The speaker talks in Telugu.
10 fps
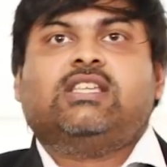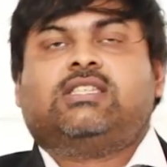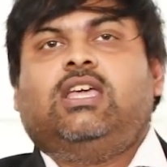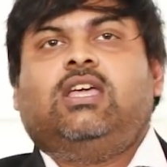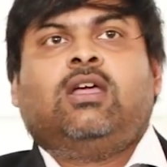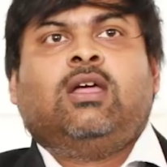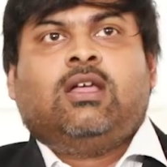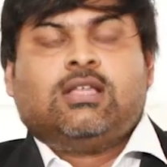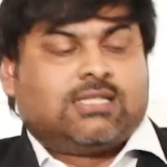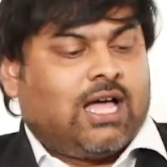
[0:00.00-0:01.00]
చేసి
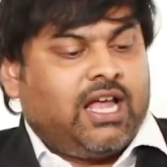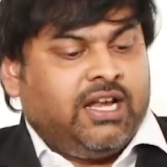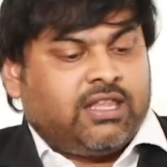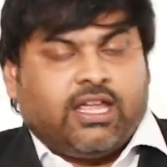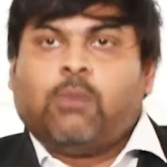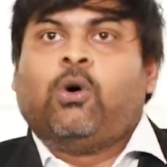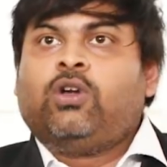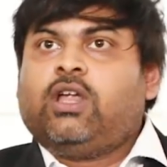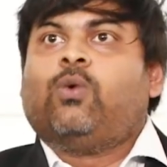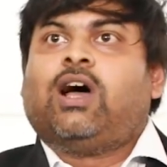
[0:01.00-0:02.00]
సార్ ఇంత
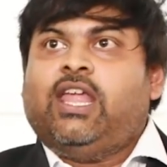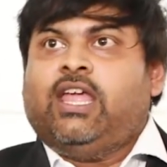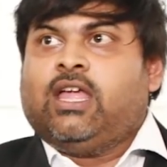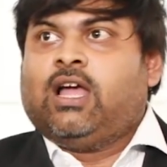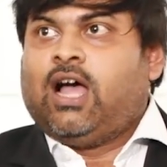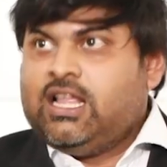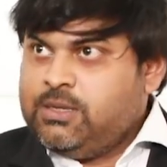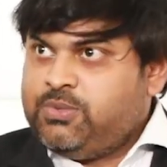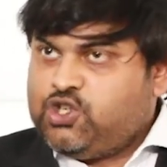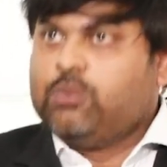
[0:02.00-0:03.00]
అమౌంట్ ఇవ్వాలి అని
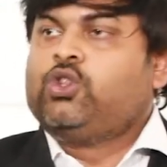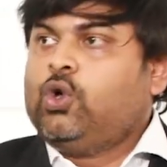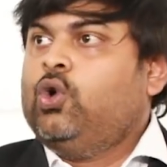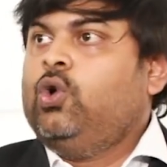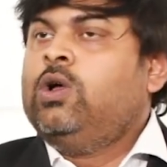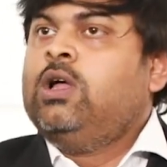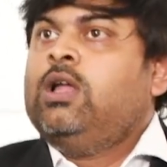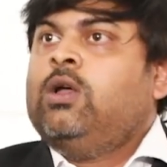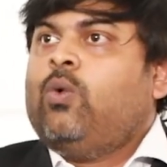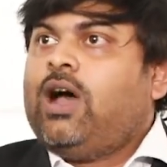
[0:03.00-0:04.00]
చెప్పి చెబుతూ
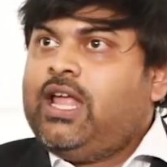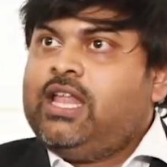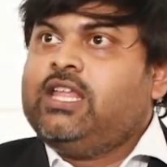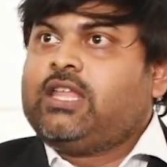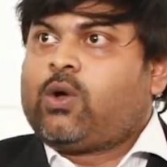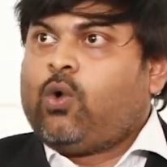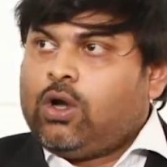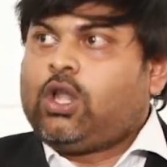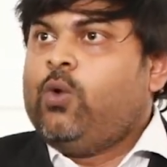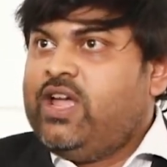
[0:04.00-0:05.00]
వాళ్ళు ఏదైతే
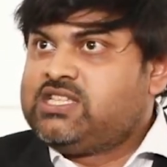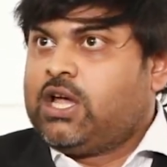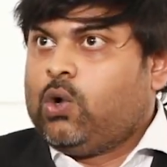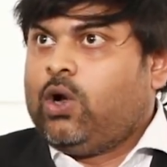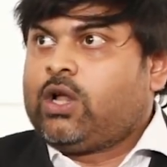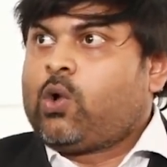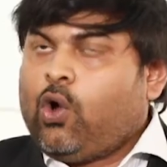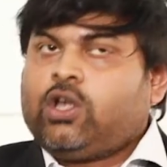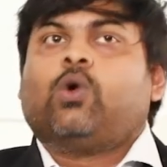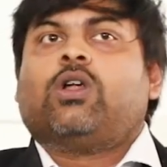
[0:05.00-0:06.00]
కోర్టులో వేశారో అంటే
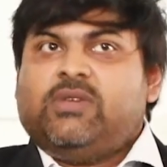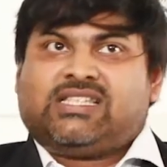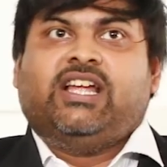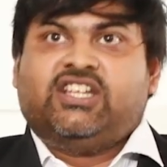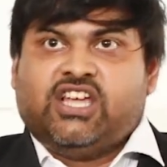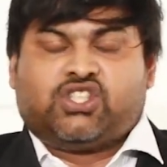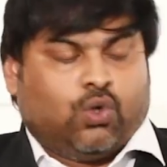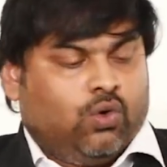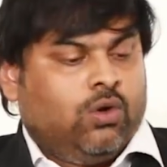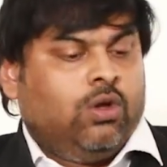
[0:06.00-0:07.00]
కోర్టును కూడా మిస్లీడ్ చేస్తూ